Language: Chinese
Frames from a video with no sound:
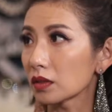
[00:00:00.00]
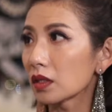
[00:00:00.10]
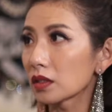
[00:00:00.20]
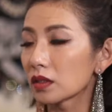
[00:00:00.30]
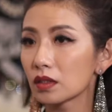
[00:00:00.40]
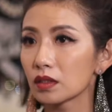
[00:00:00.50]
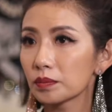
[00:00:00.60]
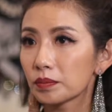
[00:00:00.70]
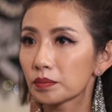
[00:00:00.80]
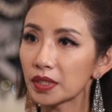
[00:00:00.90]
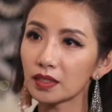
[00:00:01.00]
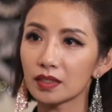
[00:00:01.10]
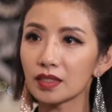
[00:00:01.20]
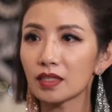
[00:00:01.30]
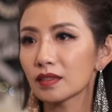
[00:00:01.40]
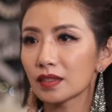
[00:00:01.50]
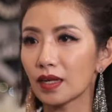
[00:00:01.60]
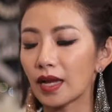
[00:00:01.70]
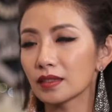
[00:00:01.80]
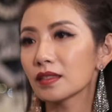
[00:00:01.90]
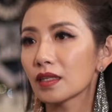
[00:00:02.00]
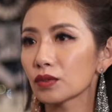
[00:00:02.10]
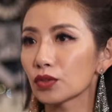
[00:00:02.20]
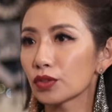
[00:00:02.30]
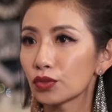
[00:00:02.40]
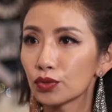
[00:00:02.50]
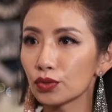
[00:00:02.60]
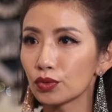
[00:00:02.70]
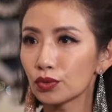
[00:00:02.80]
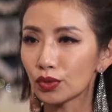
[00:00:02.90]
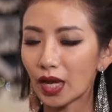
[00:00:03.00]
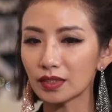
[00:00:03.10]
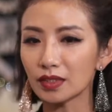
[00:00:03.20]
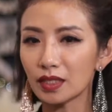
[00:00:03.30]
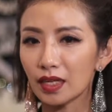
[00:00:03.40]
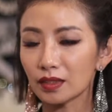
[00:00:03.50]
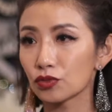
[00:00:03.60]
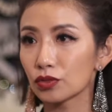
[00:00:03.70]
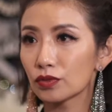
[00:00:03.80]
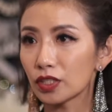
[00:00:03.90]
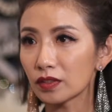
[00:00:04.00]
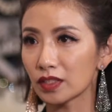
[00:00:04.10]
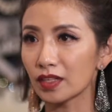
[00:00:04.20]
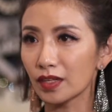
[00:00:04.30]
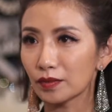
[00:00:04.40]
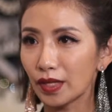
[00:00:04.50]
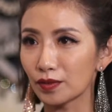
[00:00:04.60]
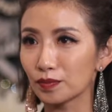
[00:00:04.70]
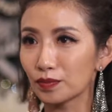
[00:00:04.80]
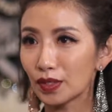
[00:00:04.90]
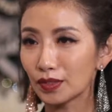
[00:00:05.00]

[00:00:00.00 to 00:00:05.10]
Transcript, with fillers: 找到一个平衡，一样还是一样 two，还是一样两个 gender 两两个。